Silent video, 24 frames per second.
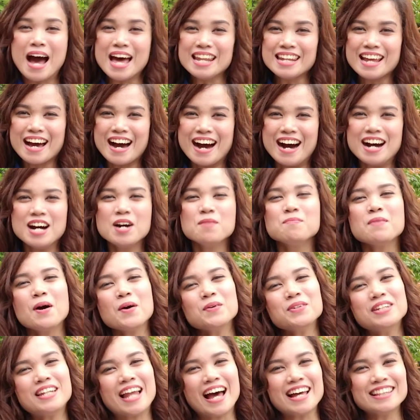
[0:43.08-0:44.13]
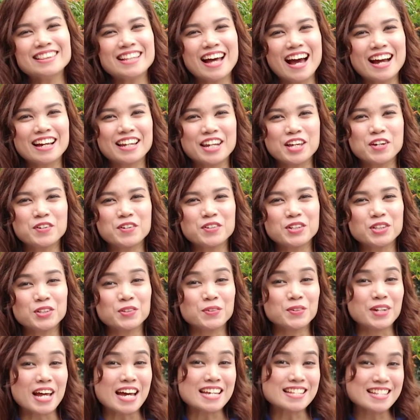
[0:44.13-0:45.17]
MANA, Maunlad na
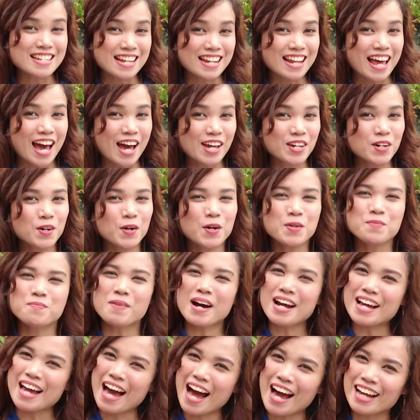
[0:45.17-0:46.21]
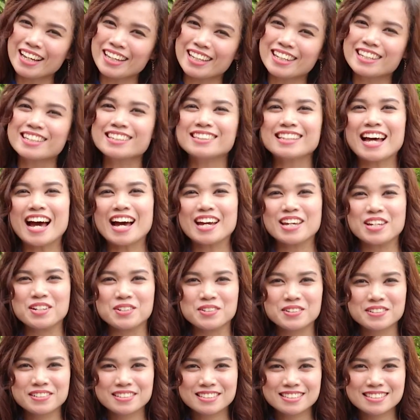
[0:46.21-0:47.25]
Agrikultura sa Nayon. Mag-agri
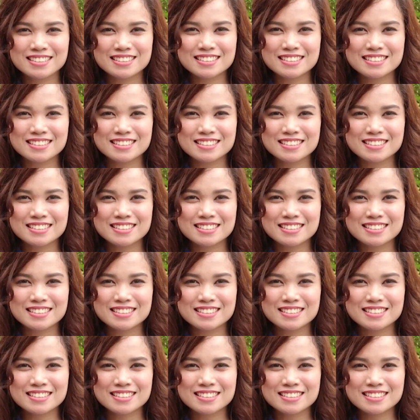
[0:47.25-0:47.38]
tayo!